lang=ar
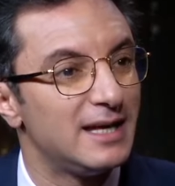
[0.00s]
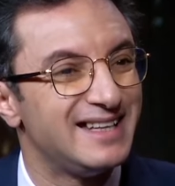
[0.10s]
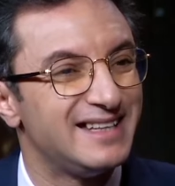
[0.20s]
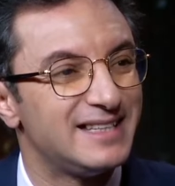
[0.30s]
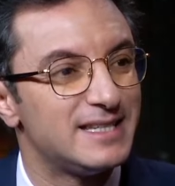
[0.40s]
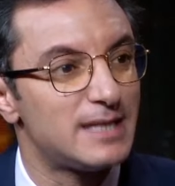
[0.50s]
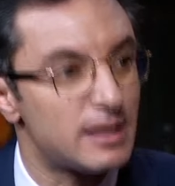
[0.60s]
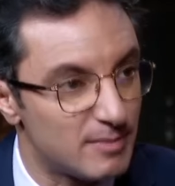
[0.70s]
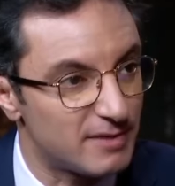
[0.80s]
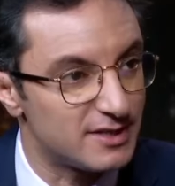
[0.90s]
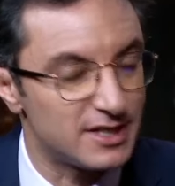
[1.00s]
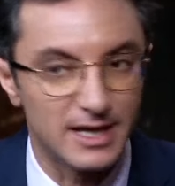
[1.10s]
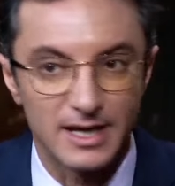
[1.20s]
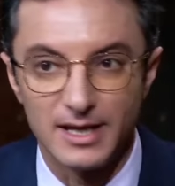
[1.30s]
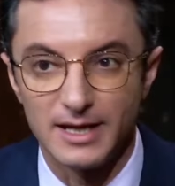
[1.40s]
تستثمر في الشيء
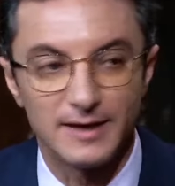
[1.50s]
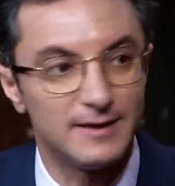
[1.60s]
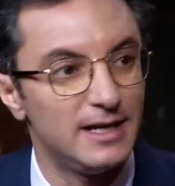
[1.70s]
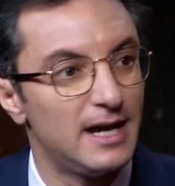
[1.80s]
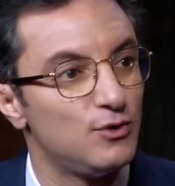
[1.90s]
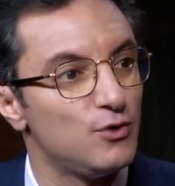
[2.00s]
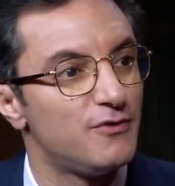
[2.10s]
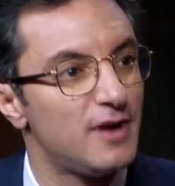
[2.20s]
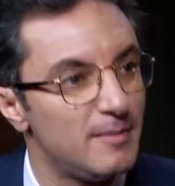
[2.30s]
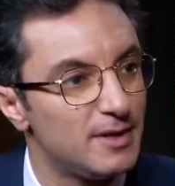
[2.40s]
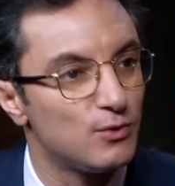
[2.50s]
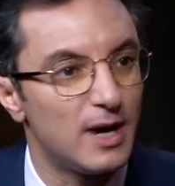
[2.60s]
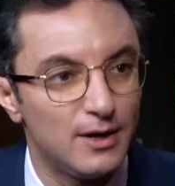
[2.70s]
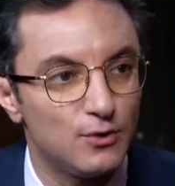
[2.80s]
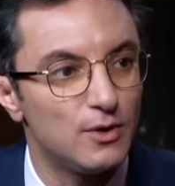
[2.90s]
هذايا لانه فهمت
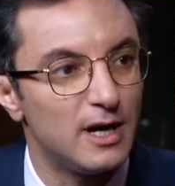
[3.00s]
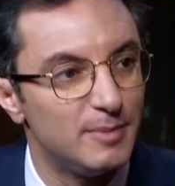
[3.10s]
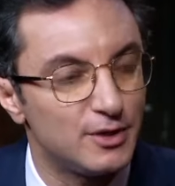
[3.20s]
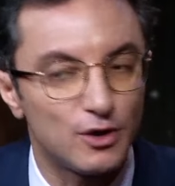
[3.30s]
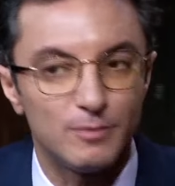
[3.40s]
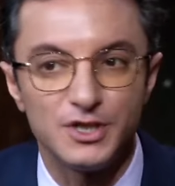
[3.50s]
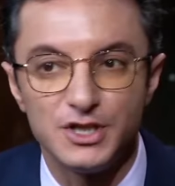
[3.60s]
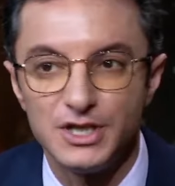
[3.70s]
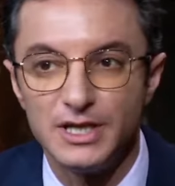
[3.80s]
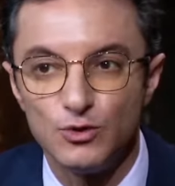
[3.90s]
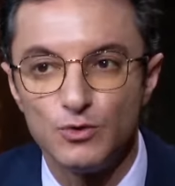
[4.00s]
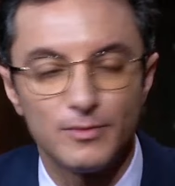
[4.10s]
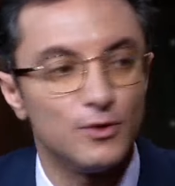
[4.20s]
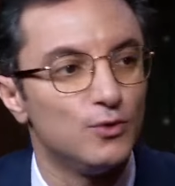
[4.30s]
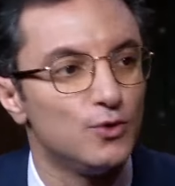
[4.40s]
وانه البترول باش يجي يوم
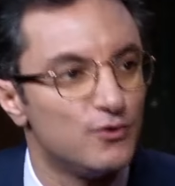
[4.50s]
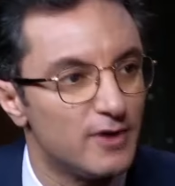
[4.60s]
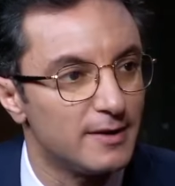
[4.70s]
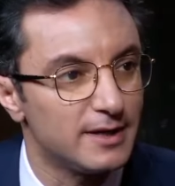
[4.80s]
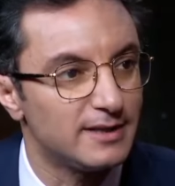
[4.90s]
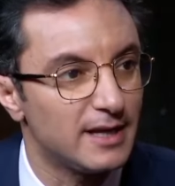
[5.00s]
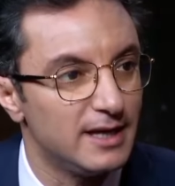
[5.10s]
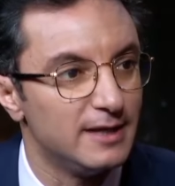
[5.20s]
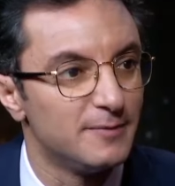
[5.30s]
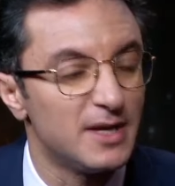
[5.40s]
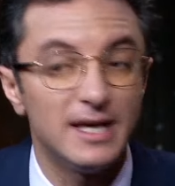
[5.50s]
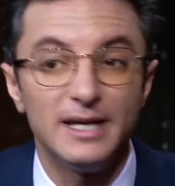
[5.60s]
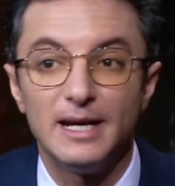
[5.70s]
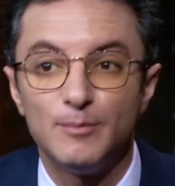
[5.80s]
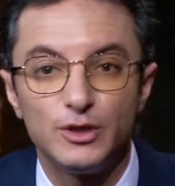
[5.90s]
ويوفى ينتهي
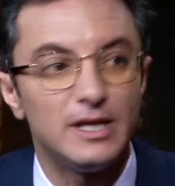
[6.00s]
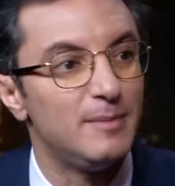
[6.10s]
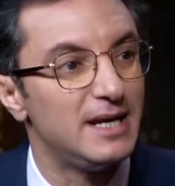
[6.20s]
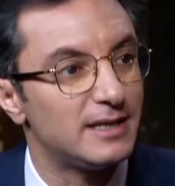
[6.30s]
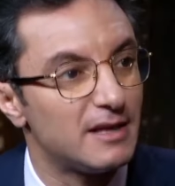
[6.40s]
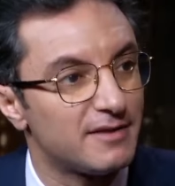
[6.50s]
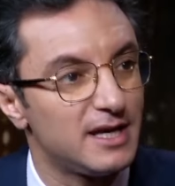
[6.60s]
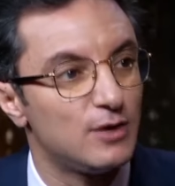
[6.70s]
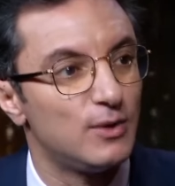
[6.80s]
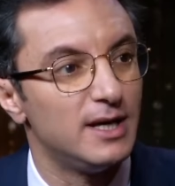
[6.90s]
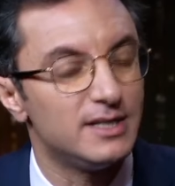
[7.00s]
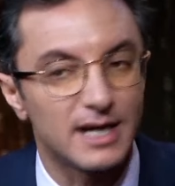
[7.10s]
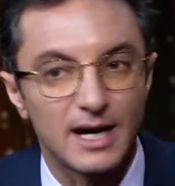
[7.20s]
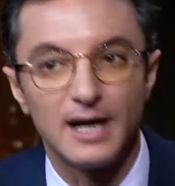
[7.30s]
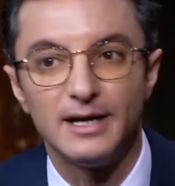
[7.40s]
لابد من التفكير
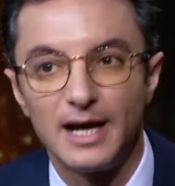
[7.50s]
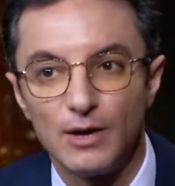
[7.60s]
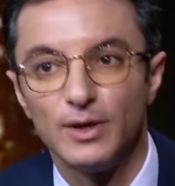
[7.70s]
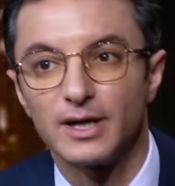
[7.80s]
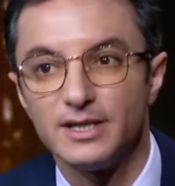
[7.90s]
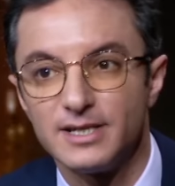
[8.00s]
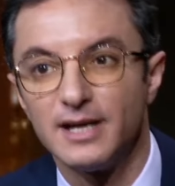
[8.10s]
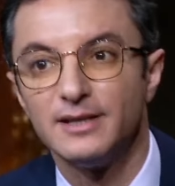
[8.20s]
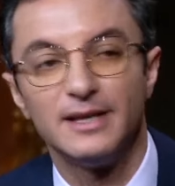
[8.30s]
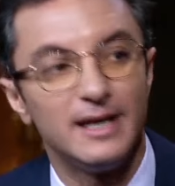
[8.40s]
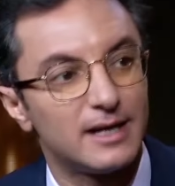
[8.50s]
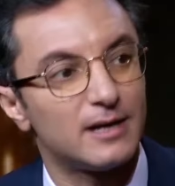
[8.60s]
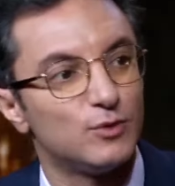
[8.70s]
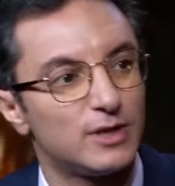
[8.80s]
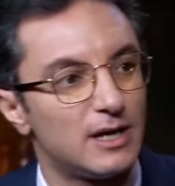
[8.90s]
والانتقال نحو اقتصاد اخر
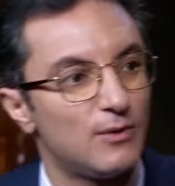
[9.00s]
متنوع